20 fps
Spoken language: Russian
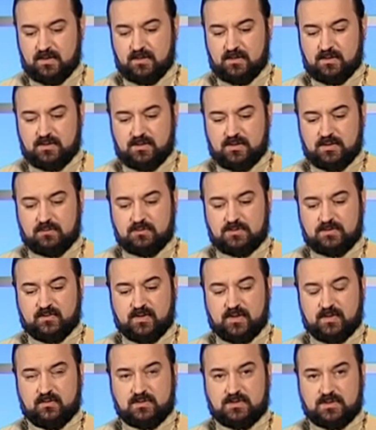Книга
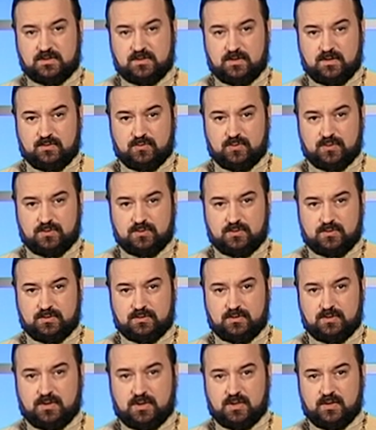усваивается Соломону, он
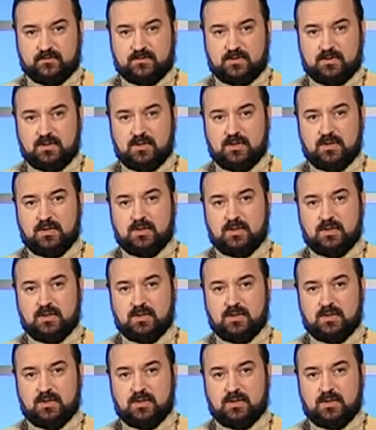ее автор –